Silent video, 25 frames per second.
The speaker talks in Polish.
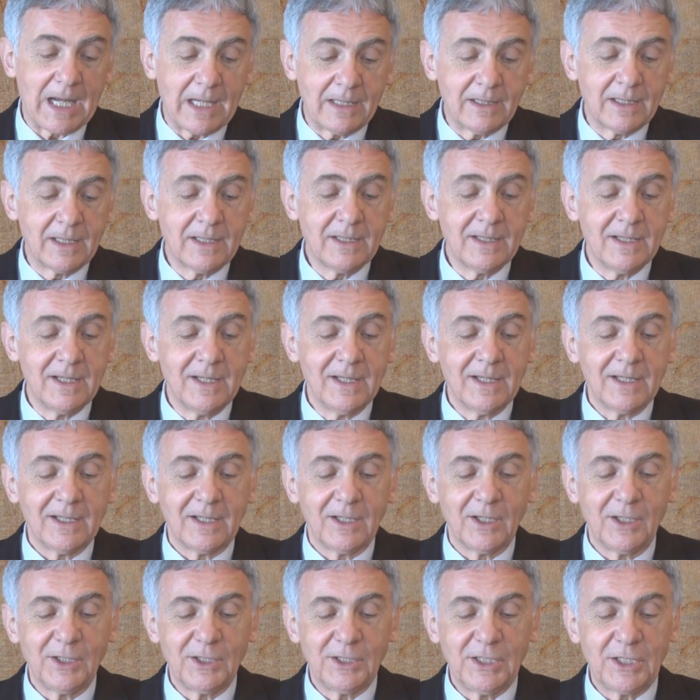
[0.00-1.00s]
Ale
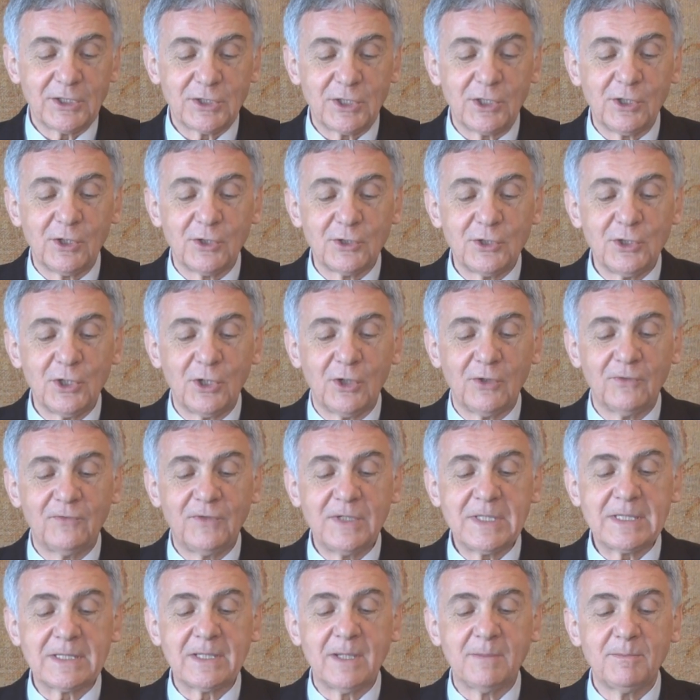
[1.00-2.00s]
e, jeżeli chodzi o
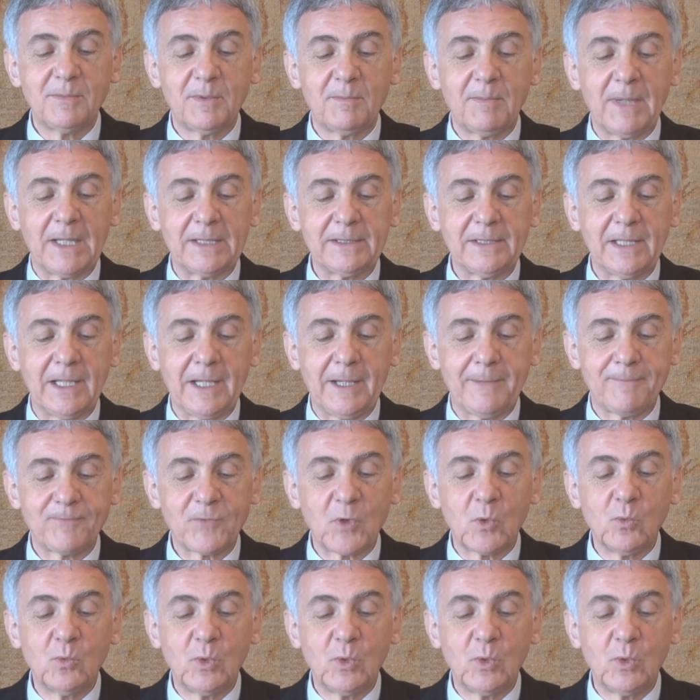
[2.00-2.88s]
występ pana